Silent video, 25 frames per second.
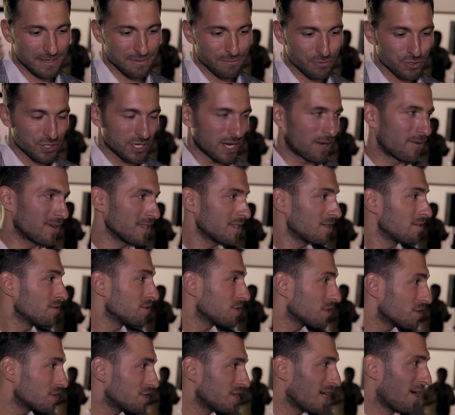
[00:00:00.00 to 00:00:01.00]
y, musiała,
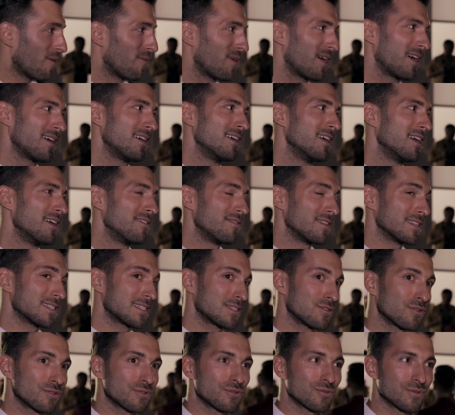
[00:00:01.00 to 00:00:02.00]
tylko że chciała,
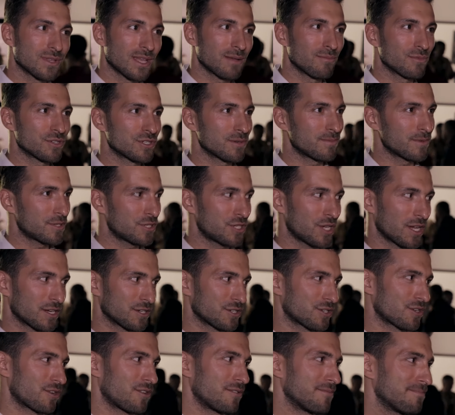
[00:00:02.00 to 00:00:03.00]
więc no tutaj może być
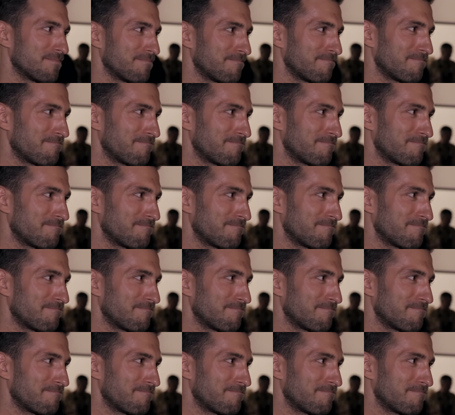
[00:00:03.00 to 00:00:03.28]
ciężko.